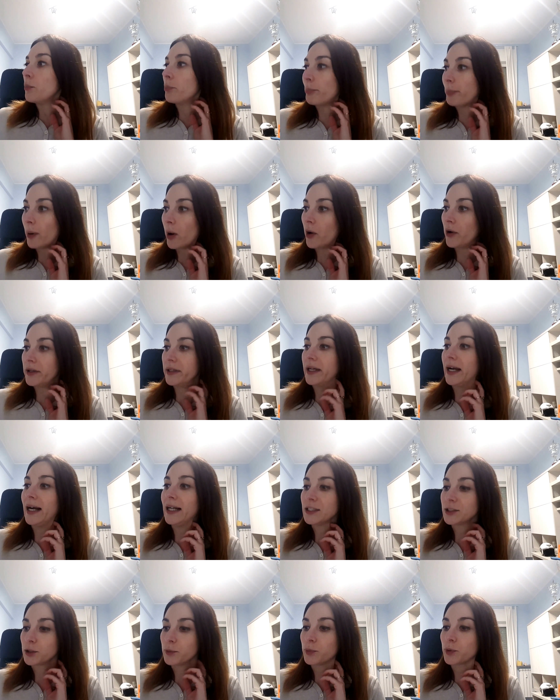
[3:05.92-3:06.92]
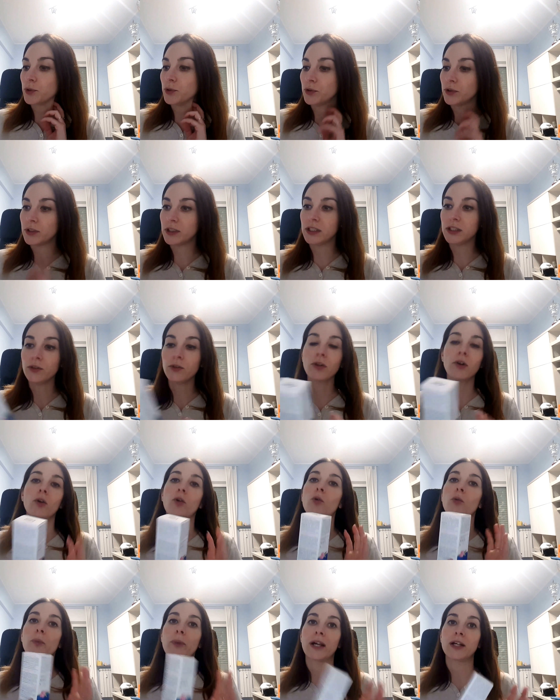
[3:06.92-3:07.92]
Poi, altro prodottino che ho
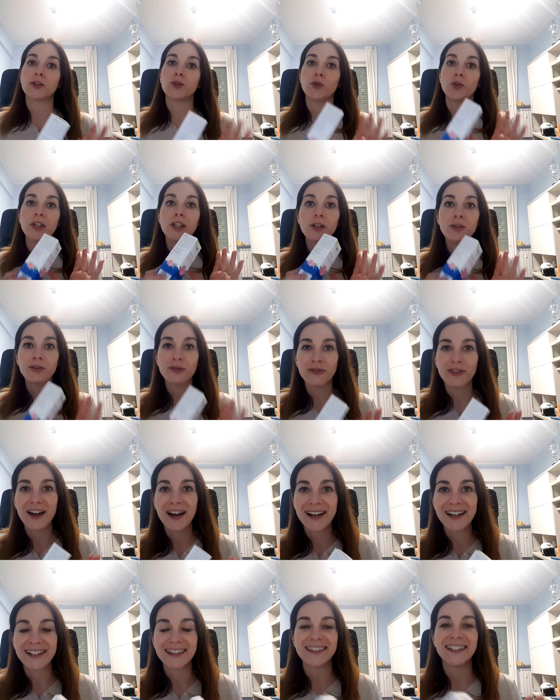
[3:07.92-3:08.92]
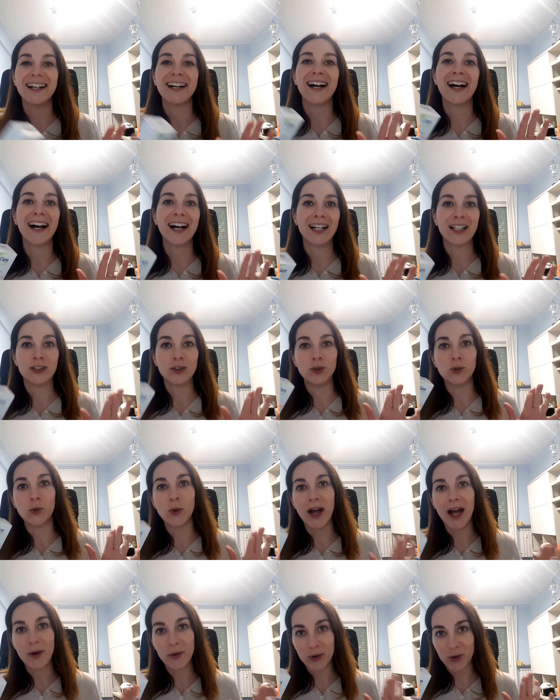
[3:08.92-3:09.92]
comprato in offerta a
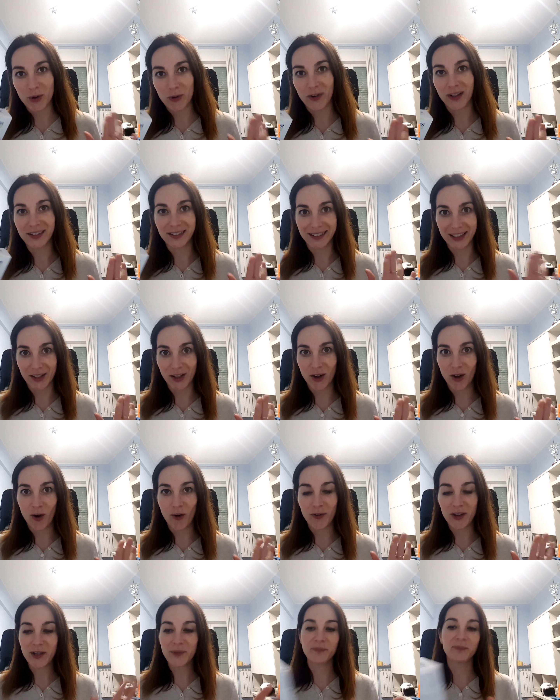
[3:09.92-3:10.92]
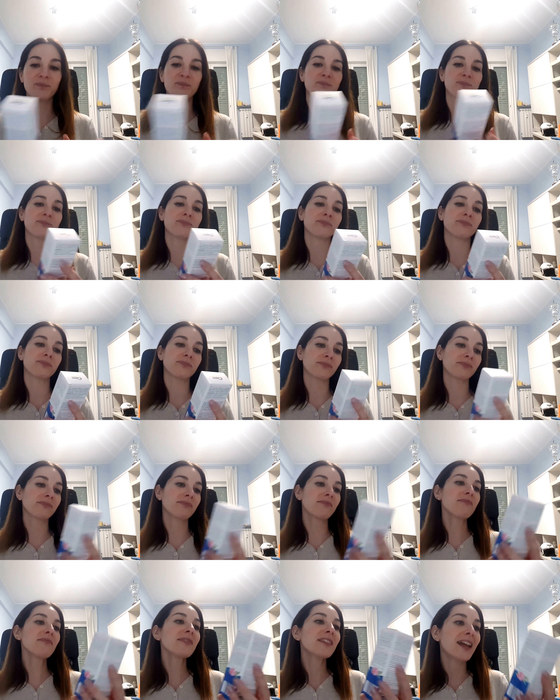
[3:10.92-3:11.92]
2,99€
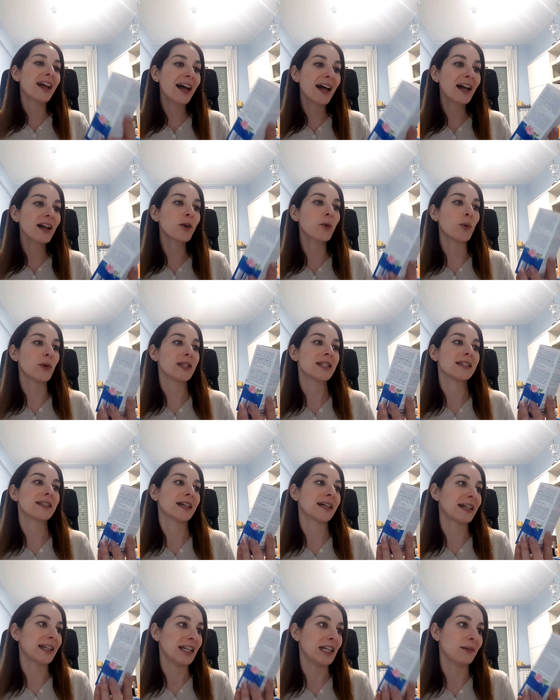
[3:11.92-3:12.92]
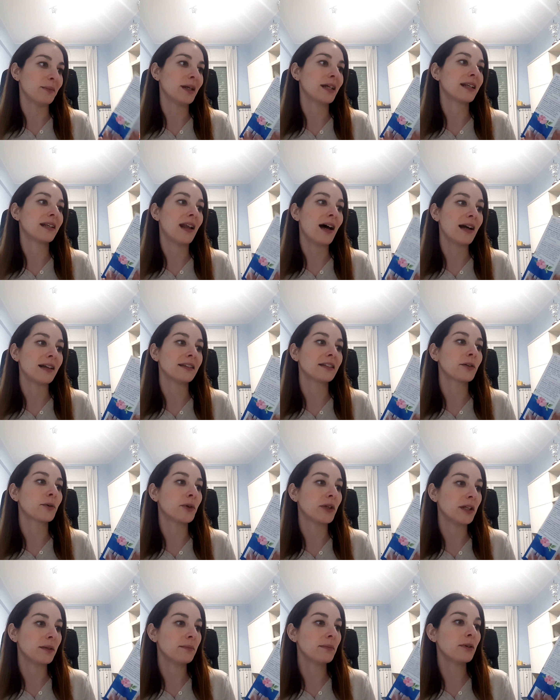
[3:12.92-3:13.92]
è questa crema Night
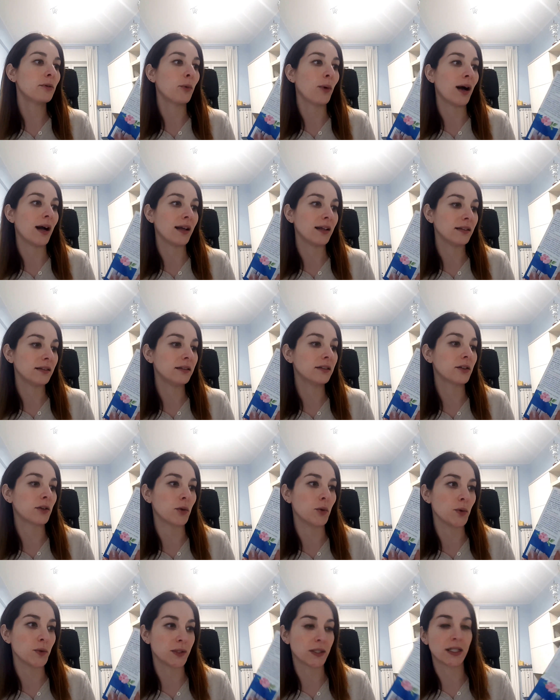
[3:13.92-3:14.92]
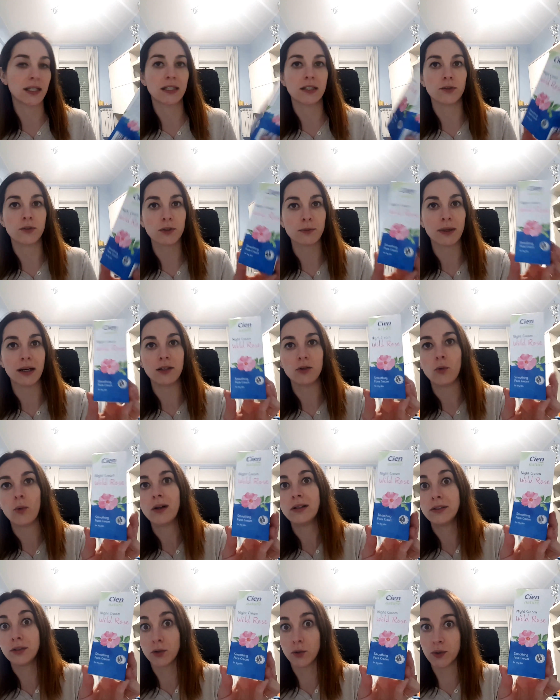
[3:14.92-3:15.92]
Cream Wild Rose, che se non sbaglio
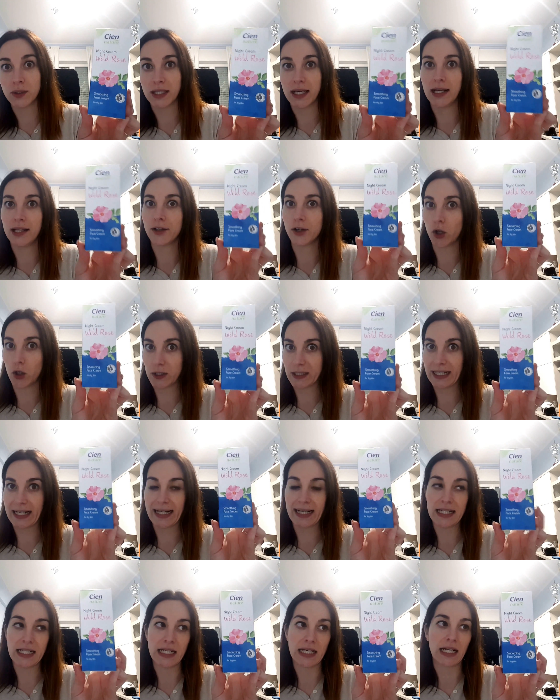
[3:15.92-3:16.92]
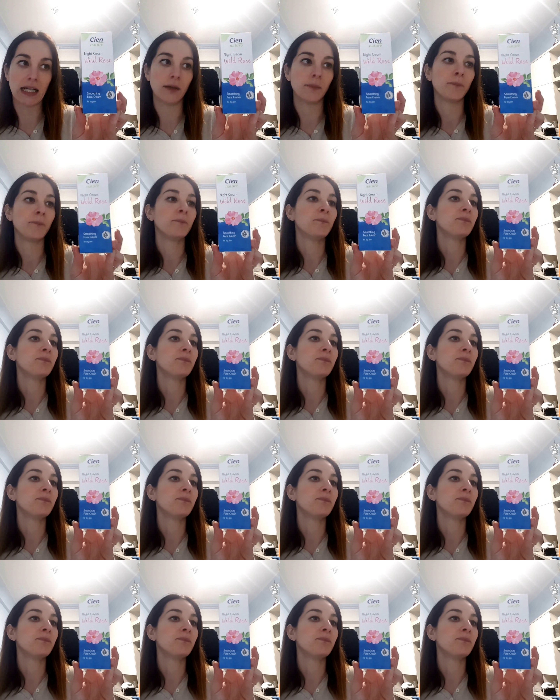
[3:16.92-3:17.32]
Wild Rose è rosa canina.